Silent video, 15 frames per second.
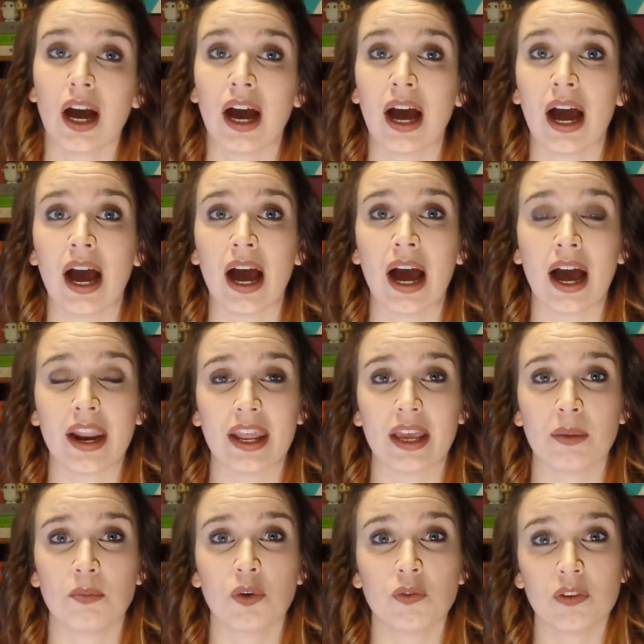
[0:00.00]
ah,
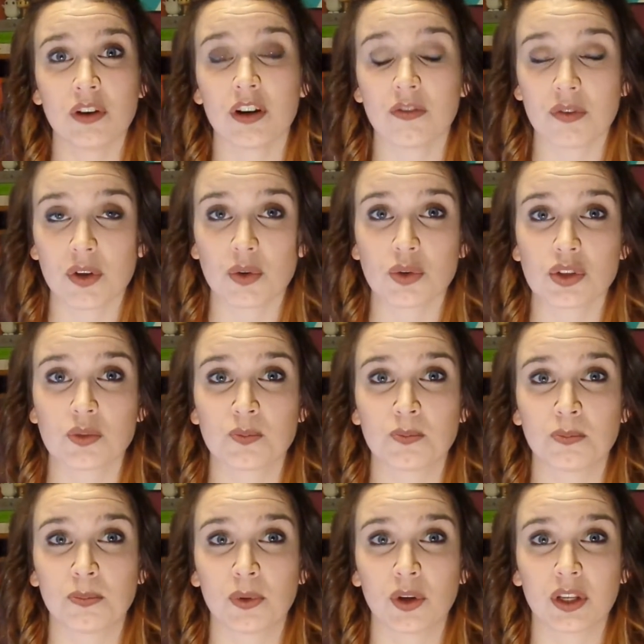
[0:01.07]
haré movie reviews
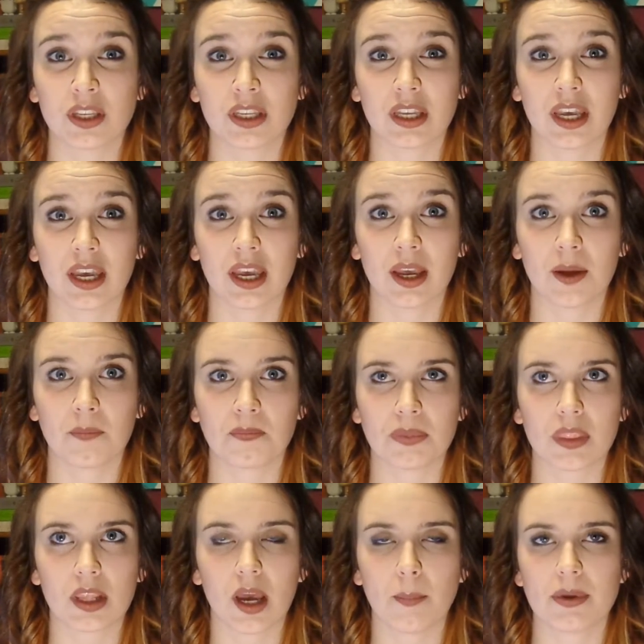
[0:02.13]
porque
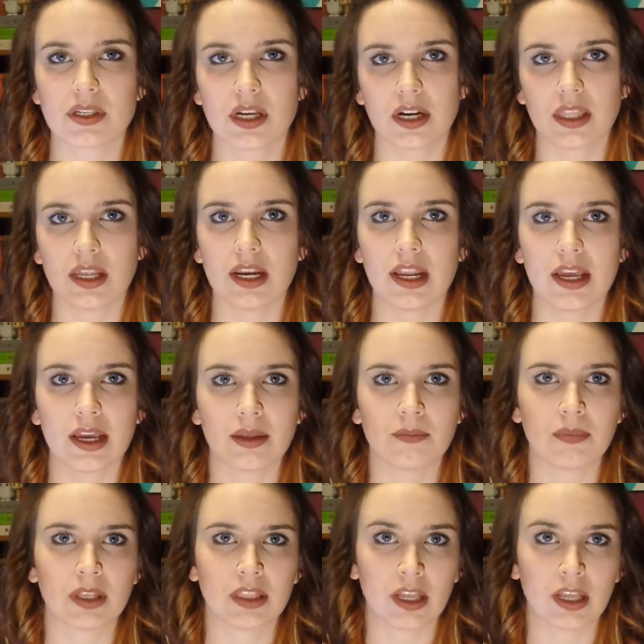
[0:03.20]
a pesar de,